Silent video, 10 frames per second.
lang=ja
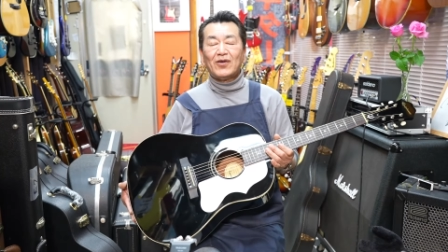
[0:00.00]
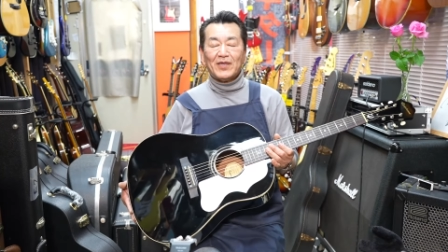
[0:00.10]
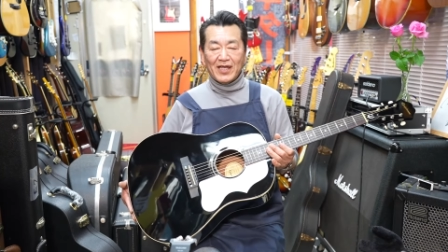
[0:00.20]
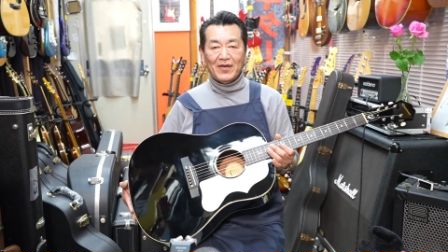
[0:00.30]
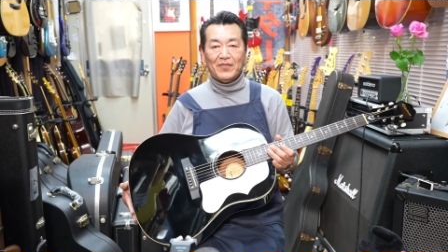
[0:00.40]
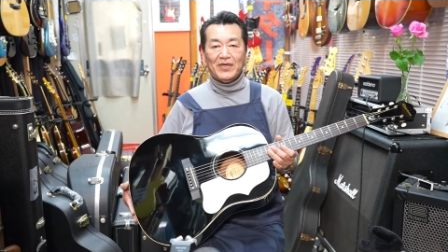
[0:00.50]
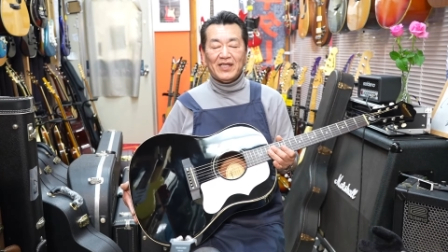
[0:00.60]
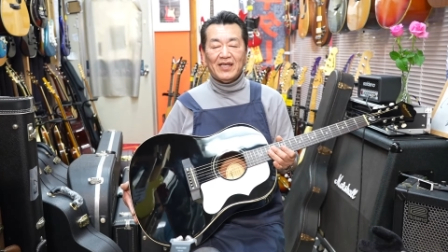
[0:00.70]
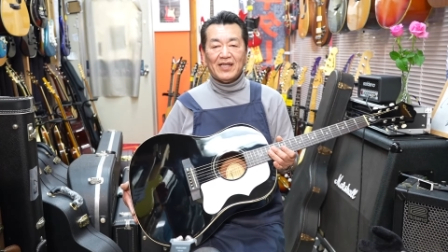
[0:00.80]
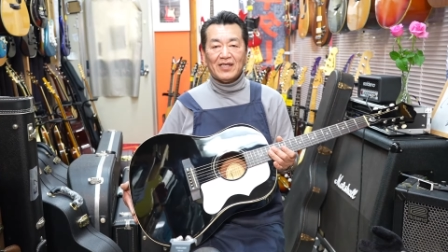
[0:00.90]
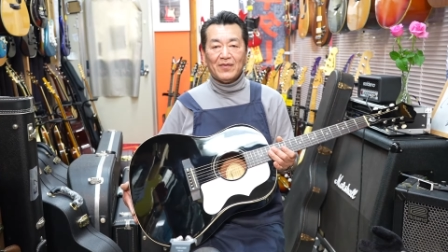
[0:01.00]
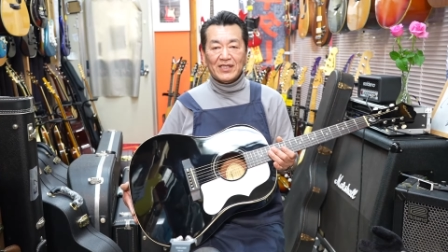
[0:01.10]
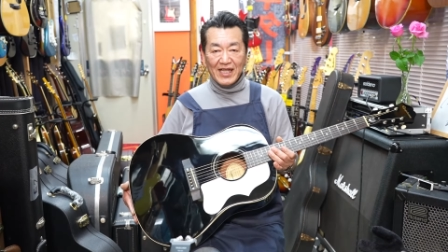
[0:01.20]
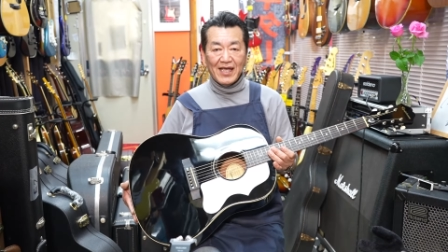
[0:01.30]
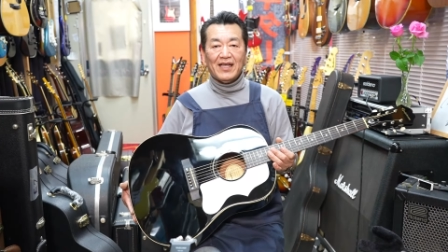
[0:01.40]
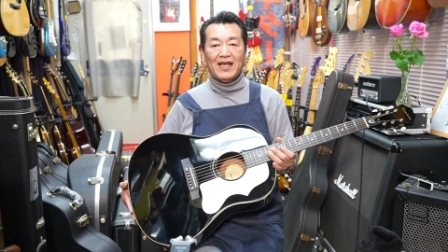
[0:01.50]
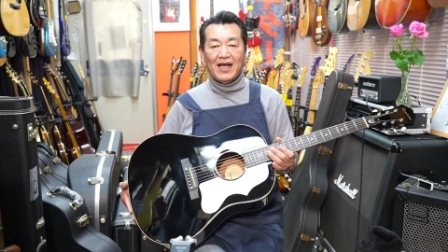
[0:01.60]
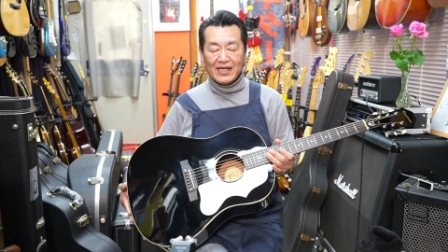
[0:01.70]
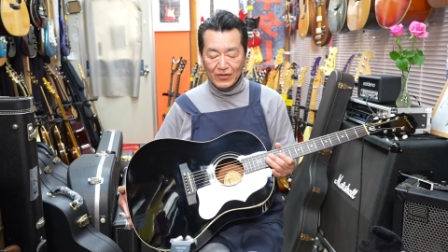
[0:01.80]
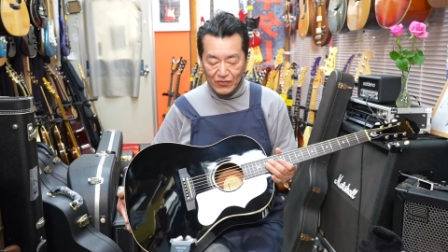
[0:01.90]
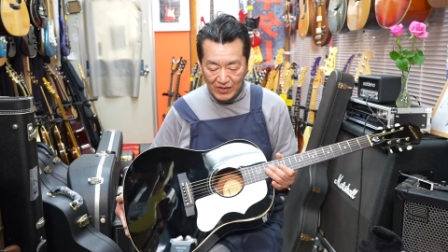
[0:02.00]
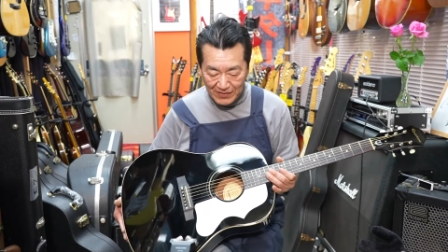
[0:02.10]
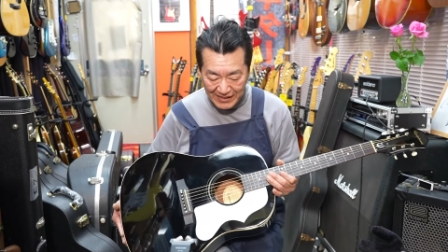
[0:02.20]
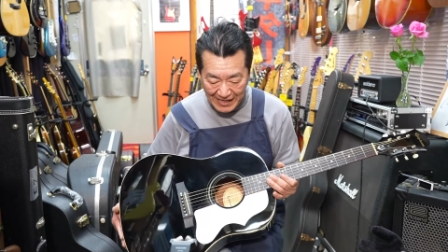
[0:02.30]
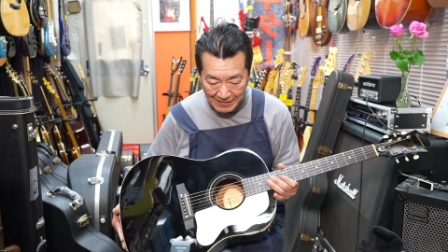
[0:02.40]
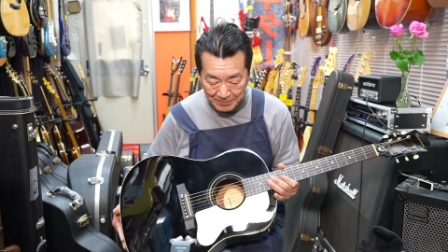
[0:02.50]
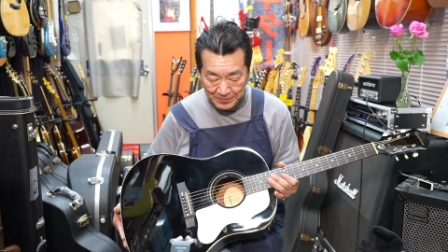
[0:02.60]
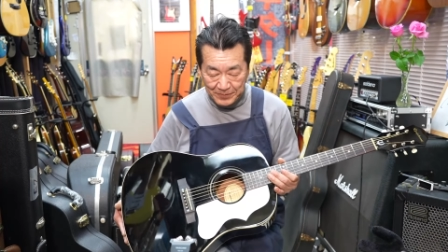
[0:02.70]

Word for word: 後まで見ていただきましてありがとうございました